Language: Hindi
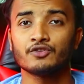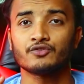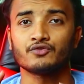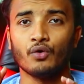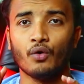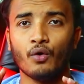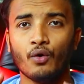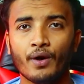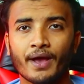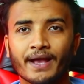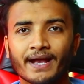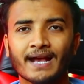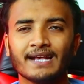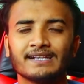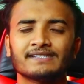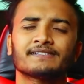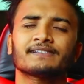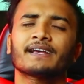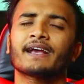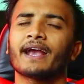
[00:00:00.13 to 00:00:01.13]
सो है
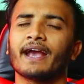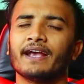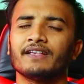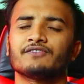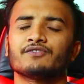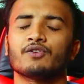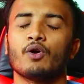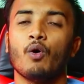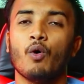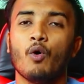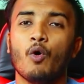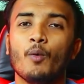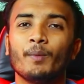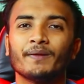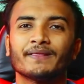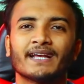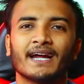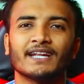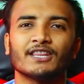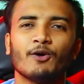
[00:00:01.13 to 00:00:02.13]
गाइस कैसे हो
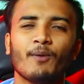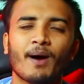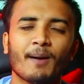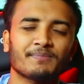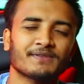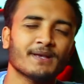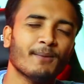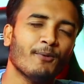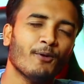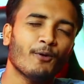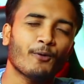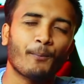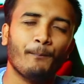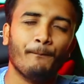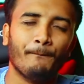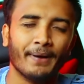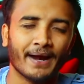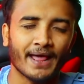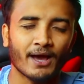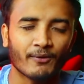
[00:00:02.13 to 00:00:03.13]
उम्मीद करता हूँ आप सब लोग
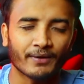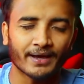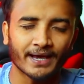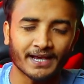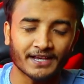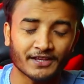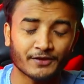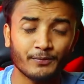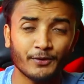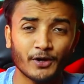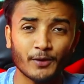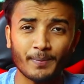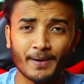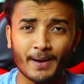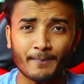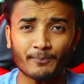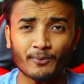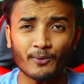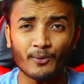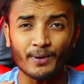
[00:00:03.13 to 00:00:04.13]
बड़े होंगे इस वीडियो पे
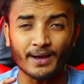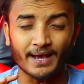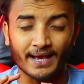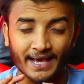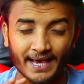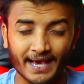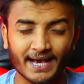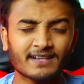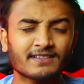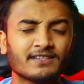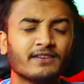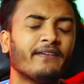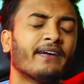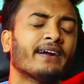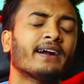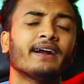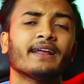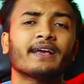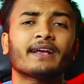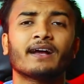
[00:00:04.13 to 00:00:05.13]
आपको एक से
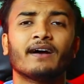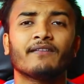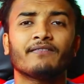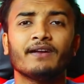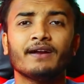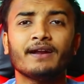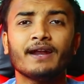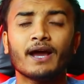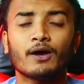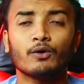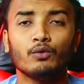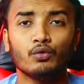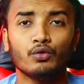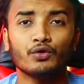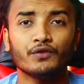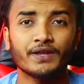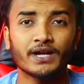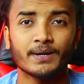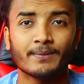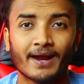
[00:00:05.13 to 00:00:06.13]
बढ़कर एक खतरनाक
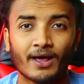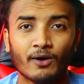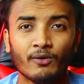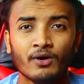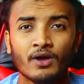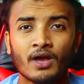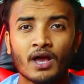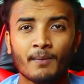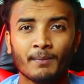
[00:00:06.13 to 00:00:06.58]
लूट देने वाला हो